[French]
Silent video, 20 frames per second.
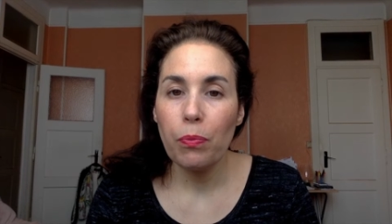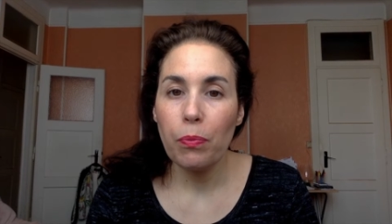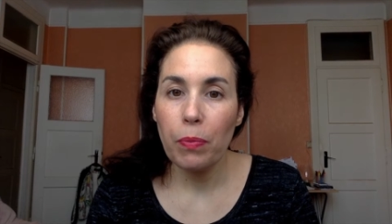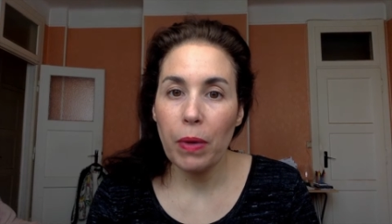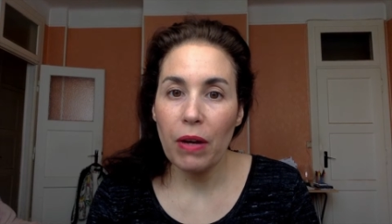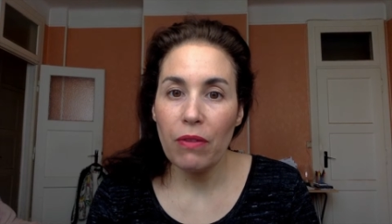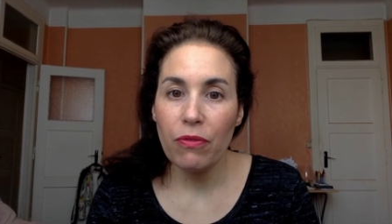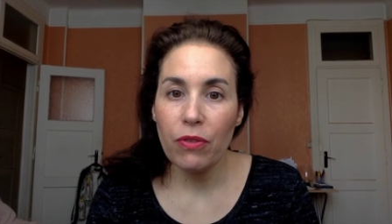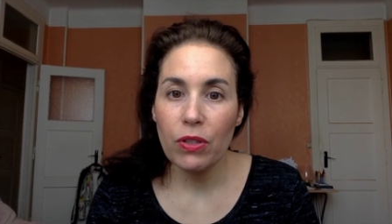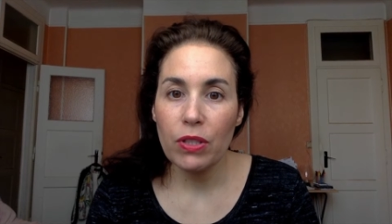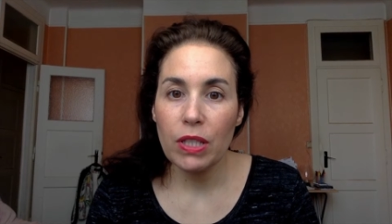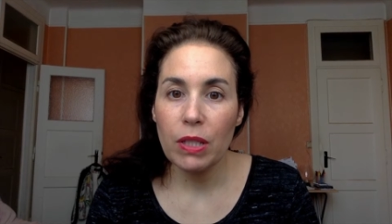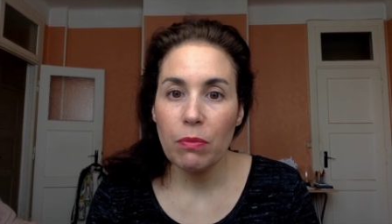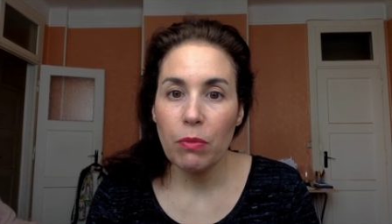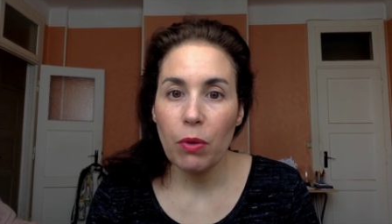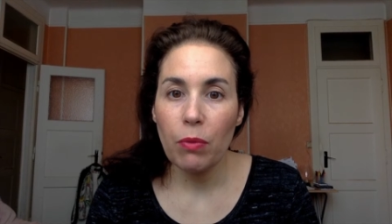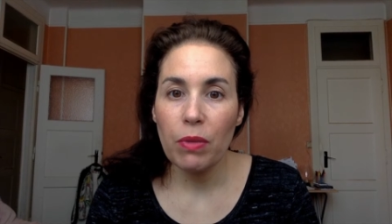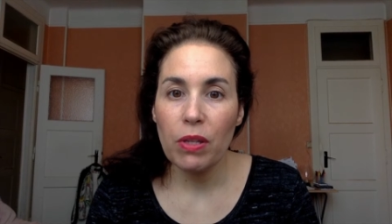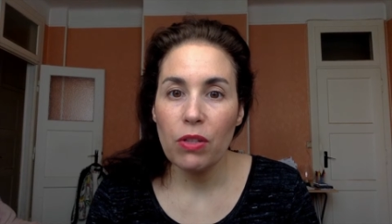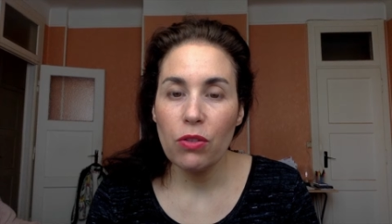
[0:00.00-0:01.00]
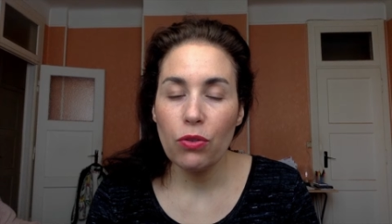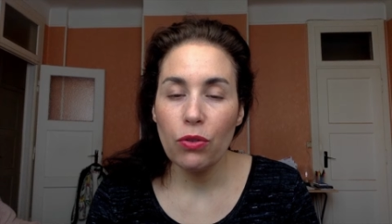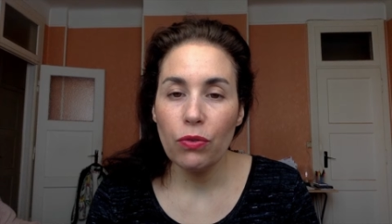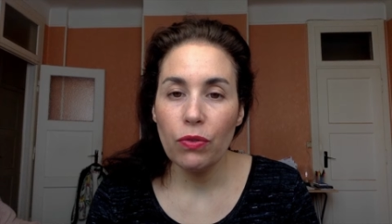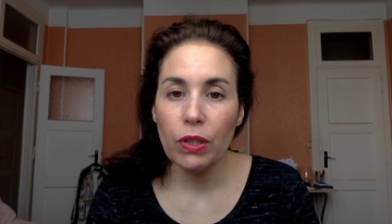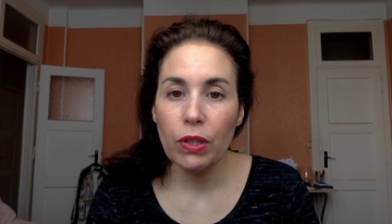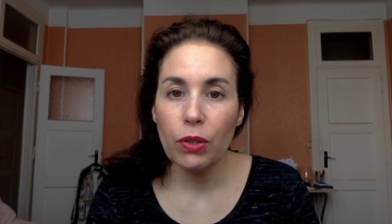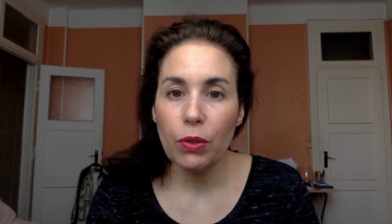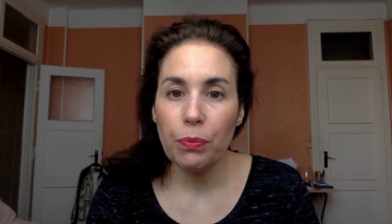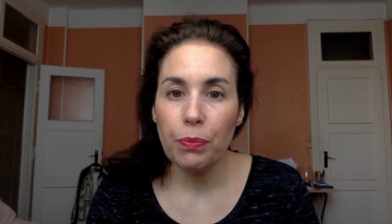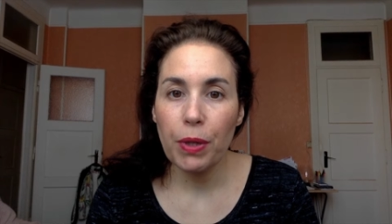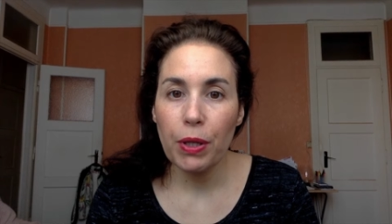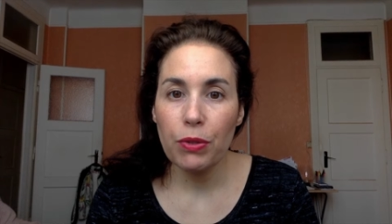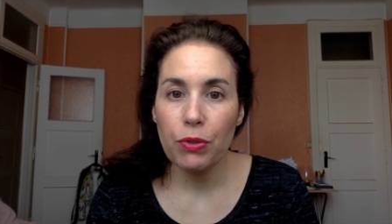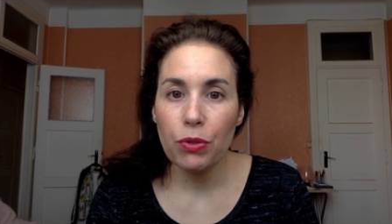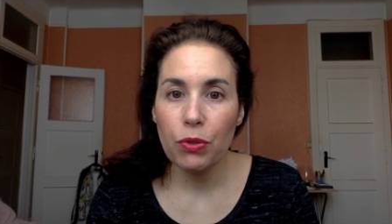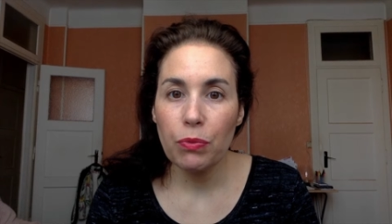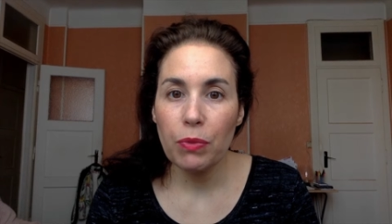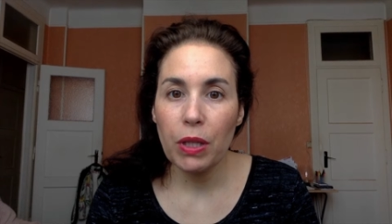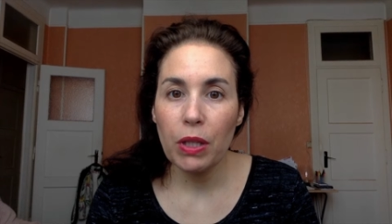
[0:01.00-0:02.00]
pas forcément mettre deux vidéos par
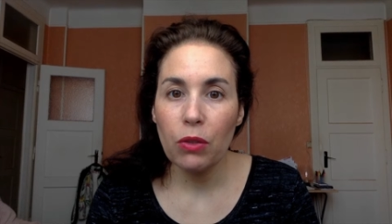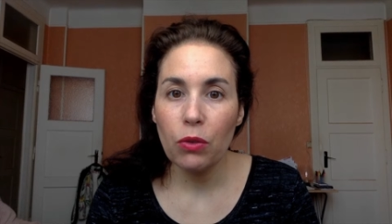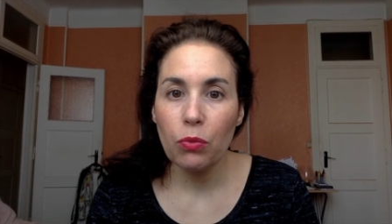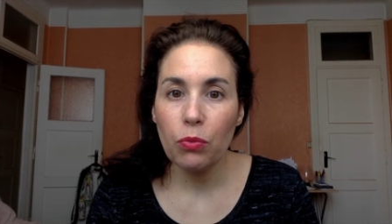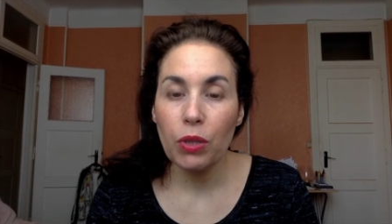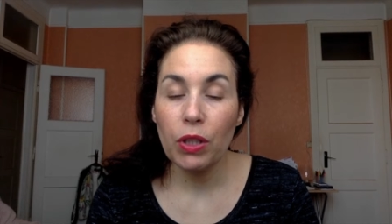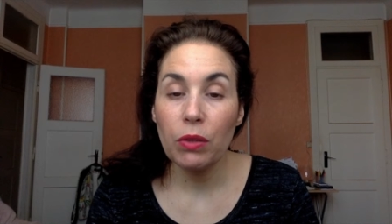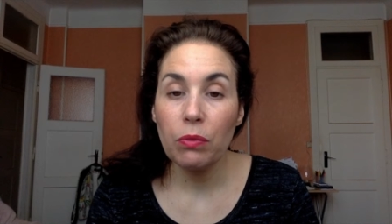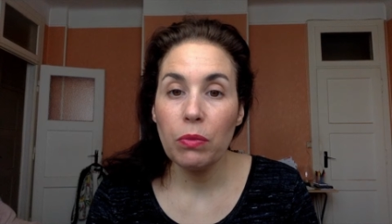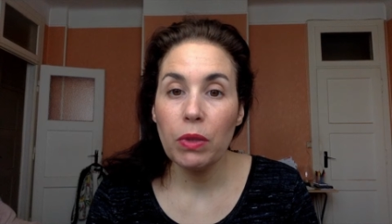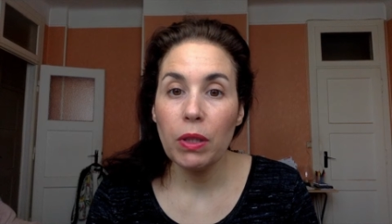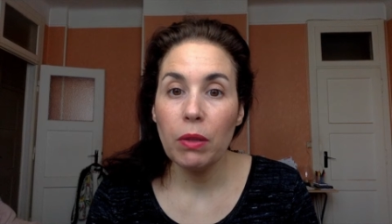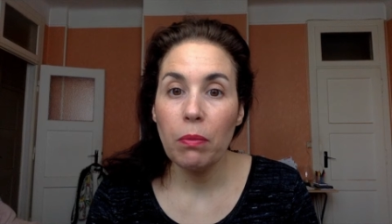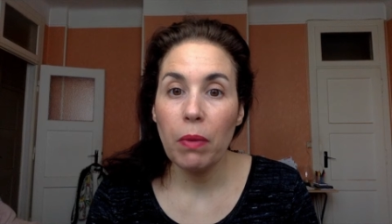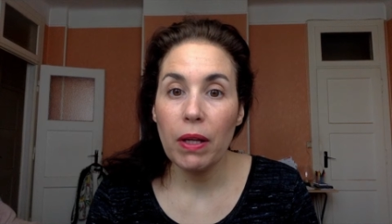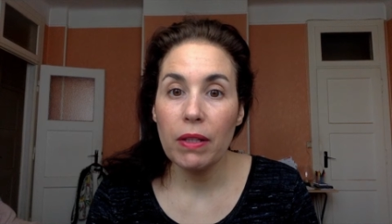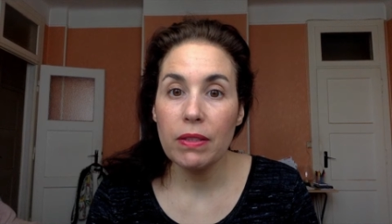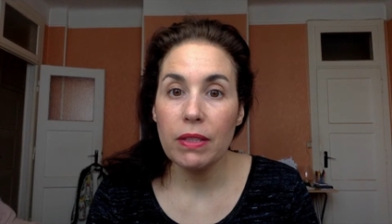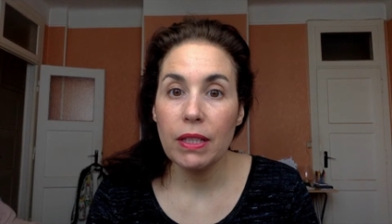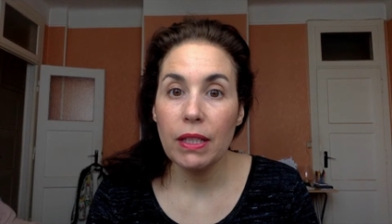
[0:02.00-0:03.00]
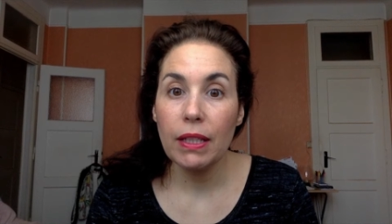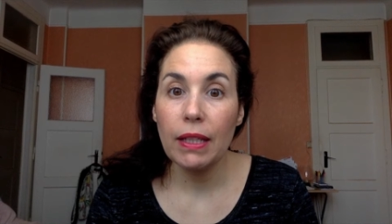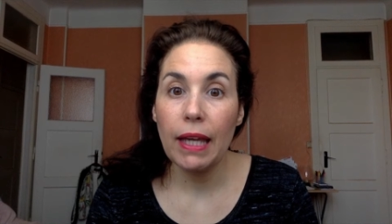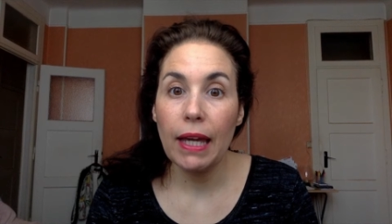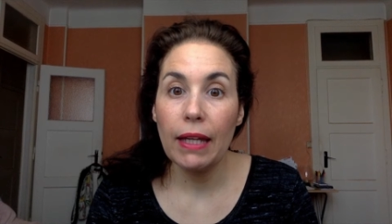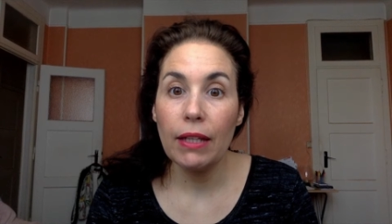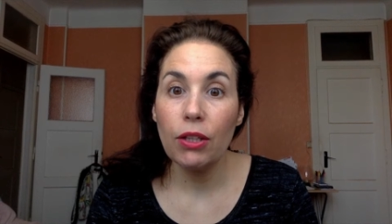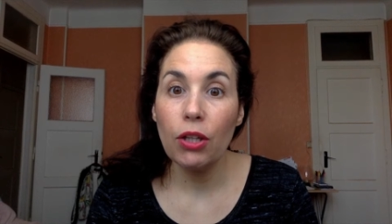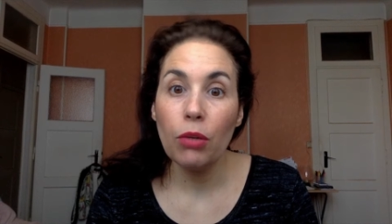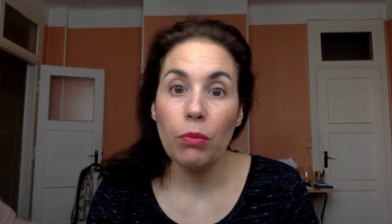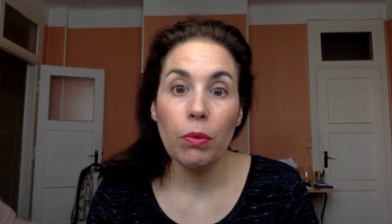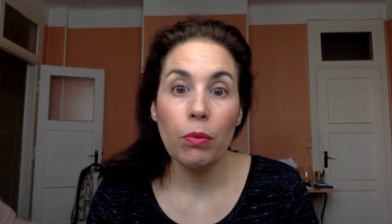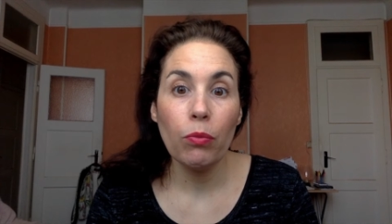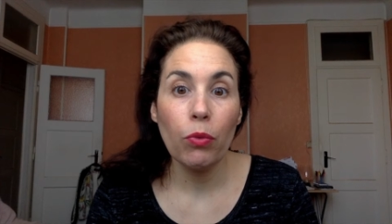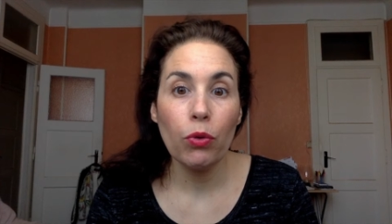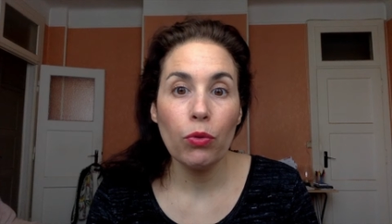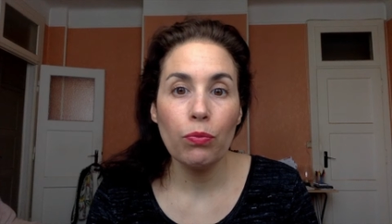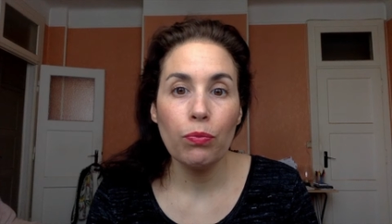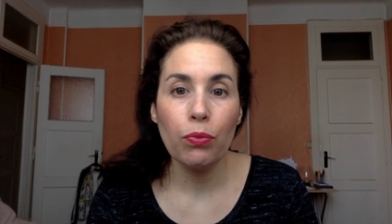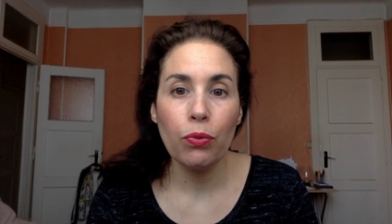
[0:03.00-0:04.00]
semaine au mois de mai parce qu'il y a
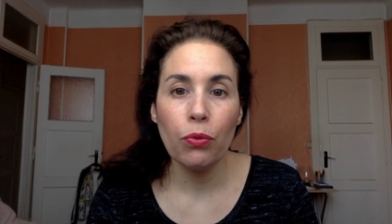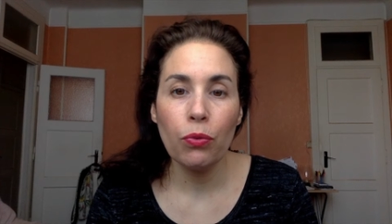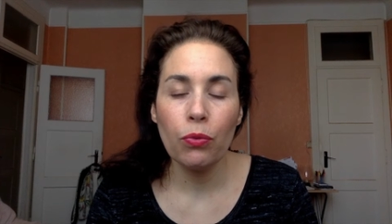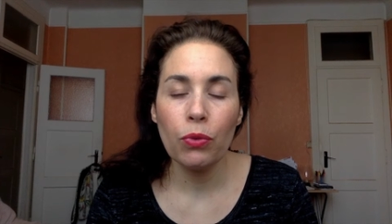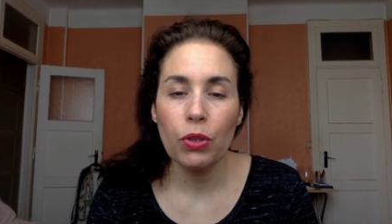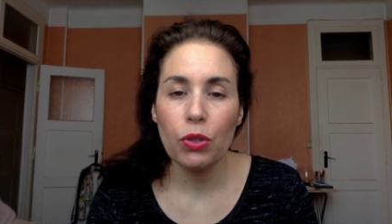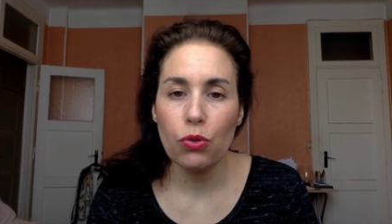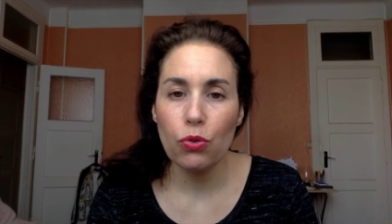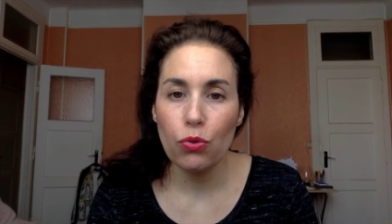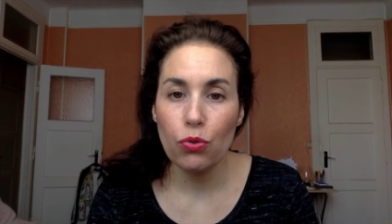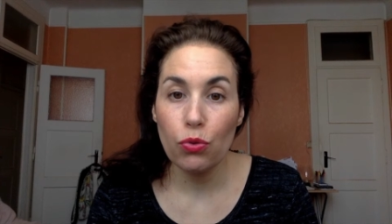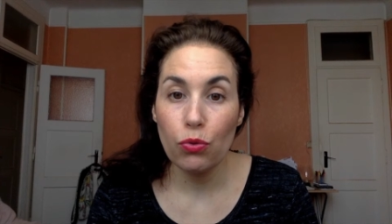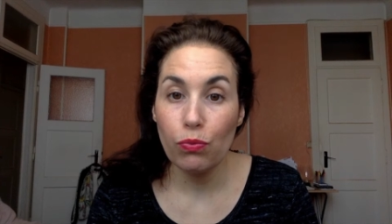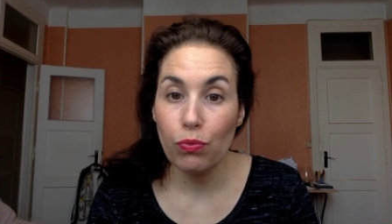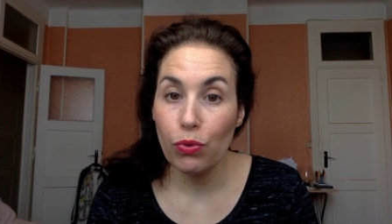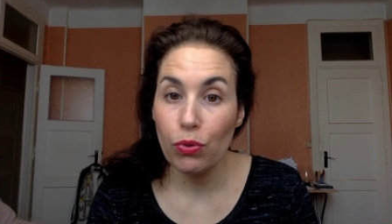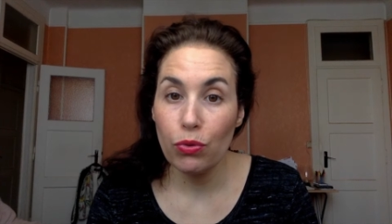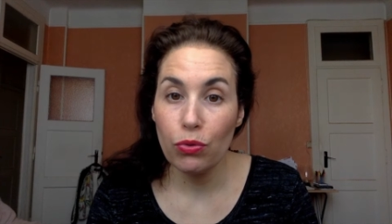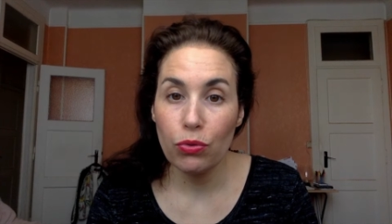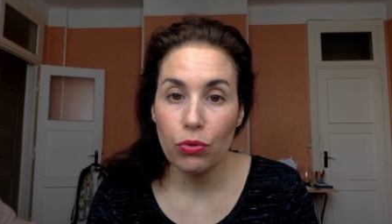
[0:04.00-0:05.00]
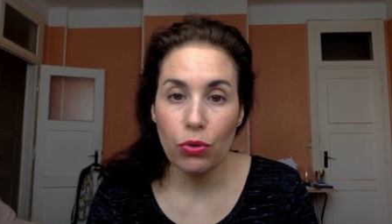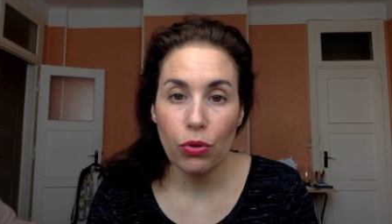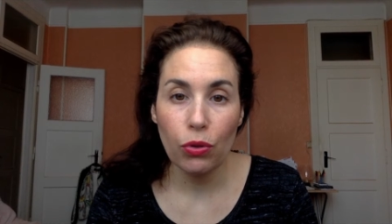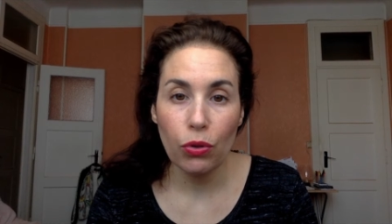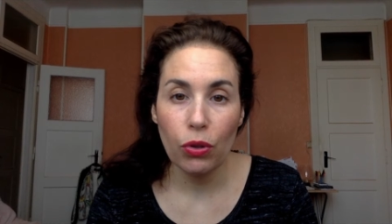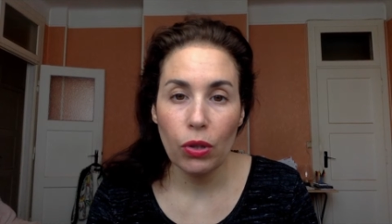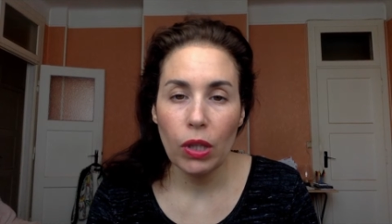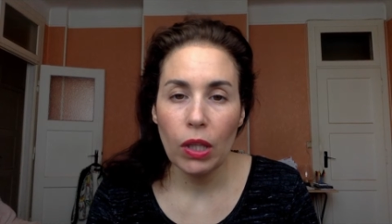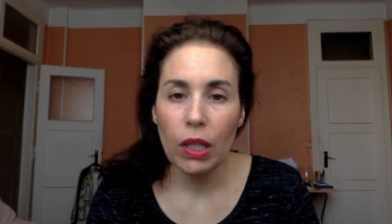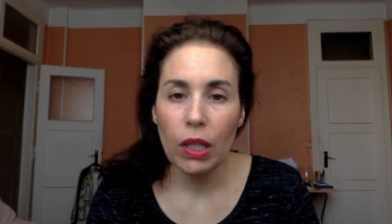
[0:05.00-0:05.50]
énormément de ponts et je suppose que